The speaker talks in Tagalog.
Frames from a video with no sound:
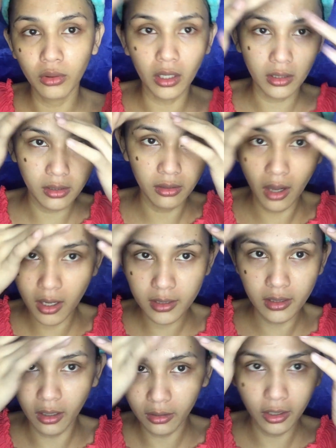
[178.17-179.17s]
that's
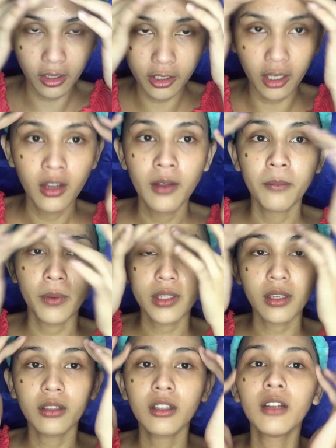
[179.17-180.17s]
dots lang dihan niya.
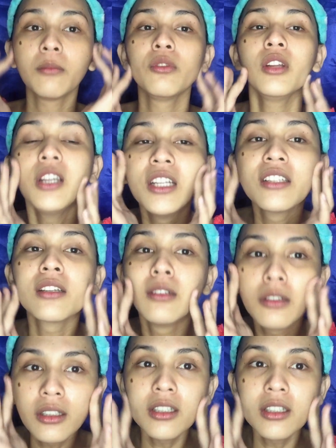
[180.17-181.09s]
Pasagdan na muligid sa,